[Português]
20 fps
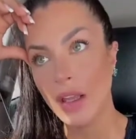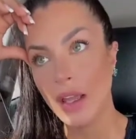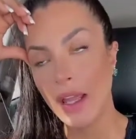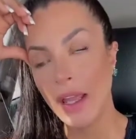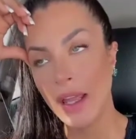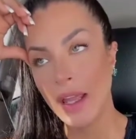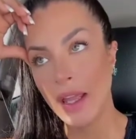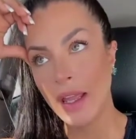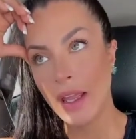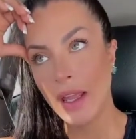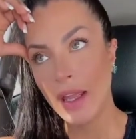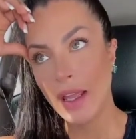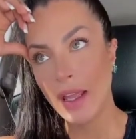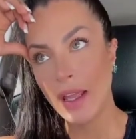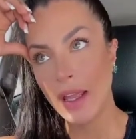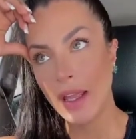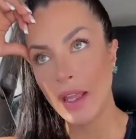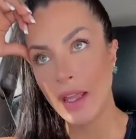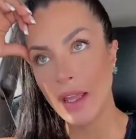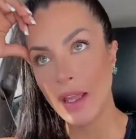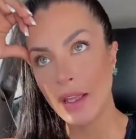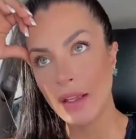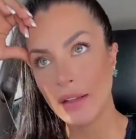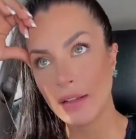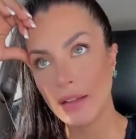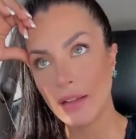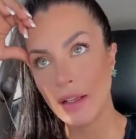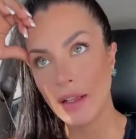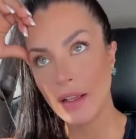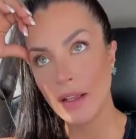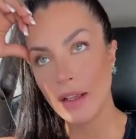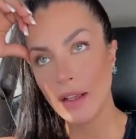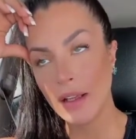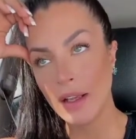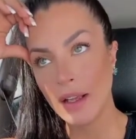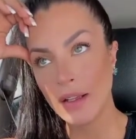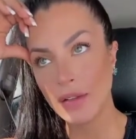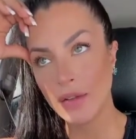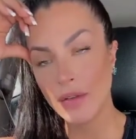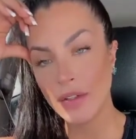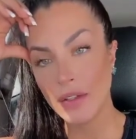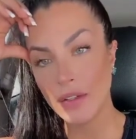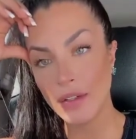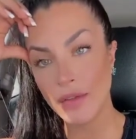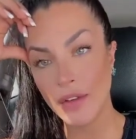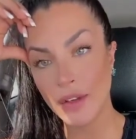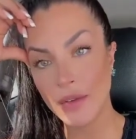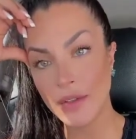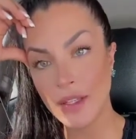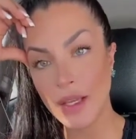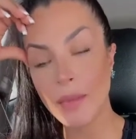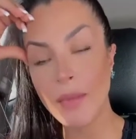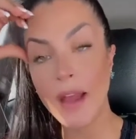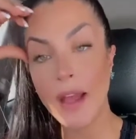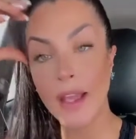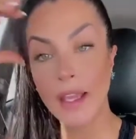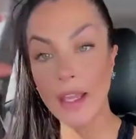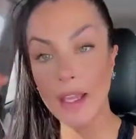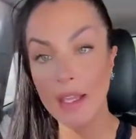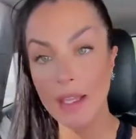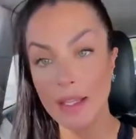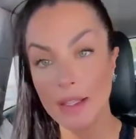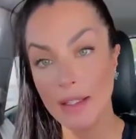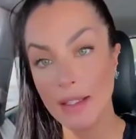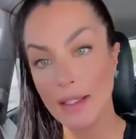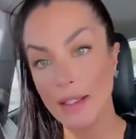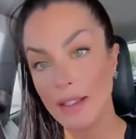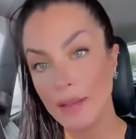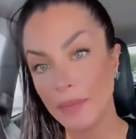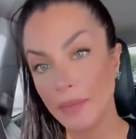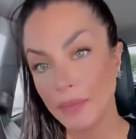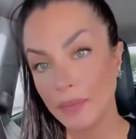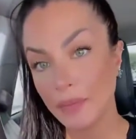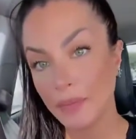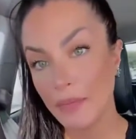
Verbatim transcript: É, as coisas deviam ser mais